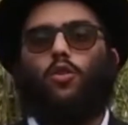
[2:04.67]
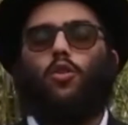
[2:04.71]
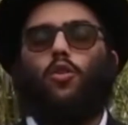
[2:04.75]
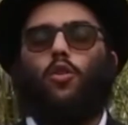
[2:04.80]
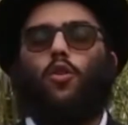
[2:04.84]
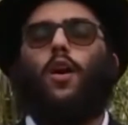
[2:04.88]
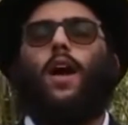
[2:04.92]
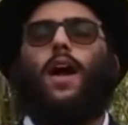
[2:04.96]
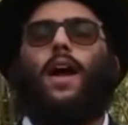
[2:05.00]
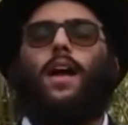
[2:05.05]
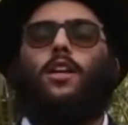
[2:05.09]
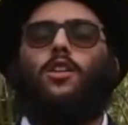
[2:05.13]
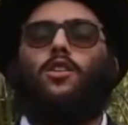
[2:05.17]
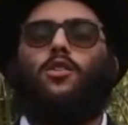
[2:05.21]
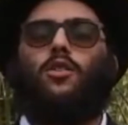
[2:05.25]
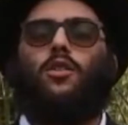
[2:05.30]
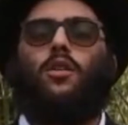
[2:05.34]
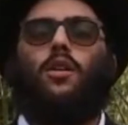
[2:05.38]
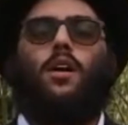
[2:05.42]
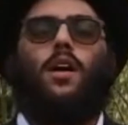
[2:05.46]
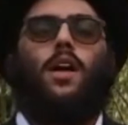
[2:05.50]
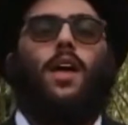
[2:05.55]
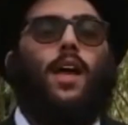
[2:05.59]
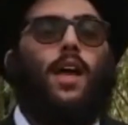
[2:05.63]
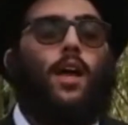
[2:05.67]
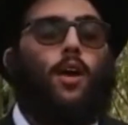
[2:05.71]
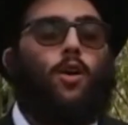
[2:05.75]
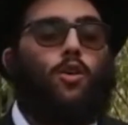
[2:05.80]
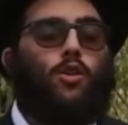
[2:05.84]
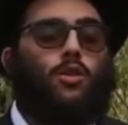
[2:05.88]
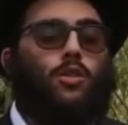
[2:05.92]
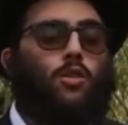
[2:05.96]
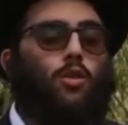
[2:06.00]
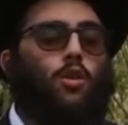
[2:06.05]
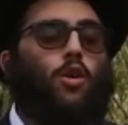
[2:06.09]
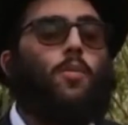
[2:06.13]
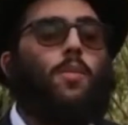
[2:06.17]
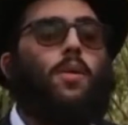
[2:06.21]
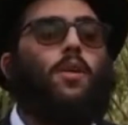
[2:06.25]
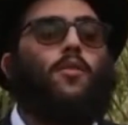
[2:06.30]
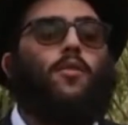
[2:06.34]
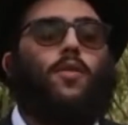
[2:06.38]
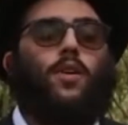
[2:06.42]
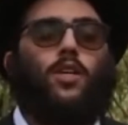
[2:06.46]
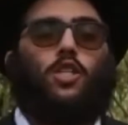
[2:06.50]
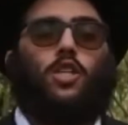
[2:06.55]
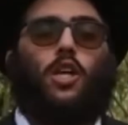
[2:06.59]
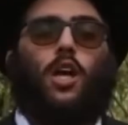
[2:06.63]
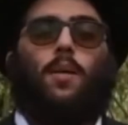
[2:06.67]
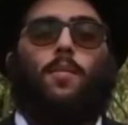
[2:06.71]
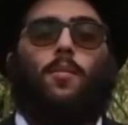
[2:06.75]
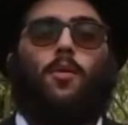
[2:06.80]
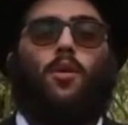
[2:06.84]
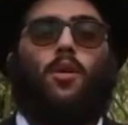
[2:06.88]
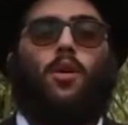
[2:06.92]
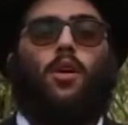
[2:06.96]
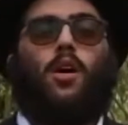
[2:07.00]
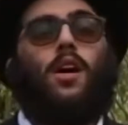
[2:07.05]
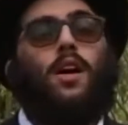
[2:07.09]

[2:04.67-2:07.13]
coraggio. E questo come lo facciamo?